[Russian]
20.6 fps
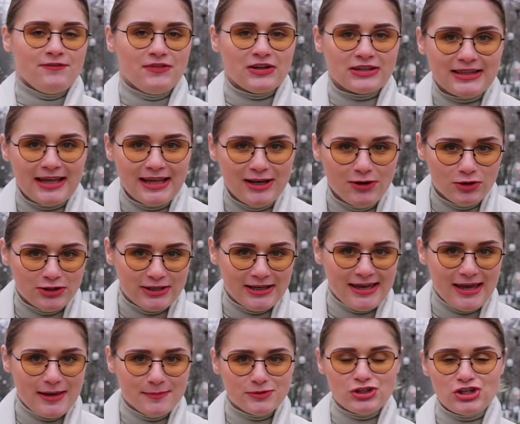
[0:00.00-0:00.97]
Вертолеты
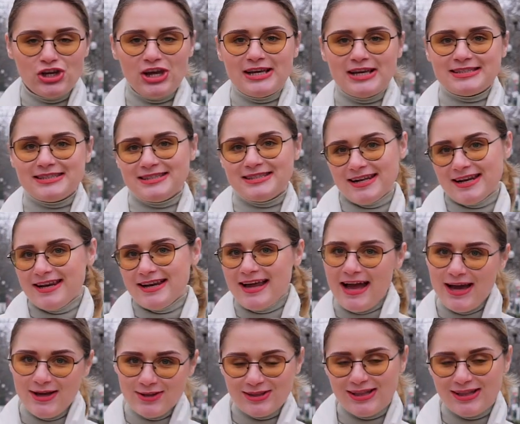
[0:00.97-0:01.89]
МЧС стреляют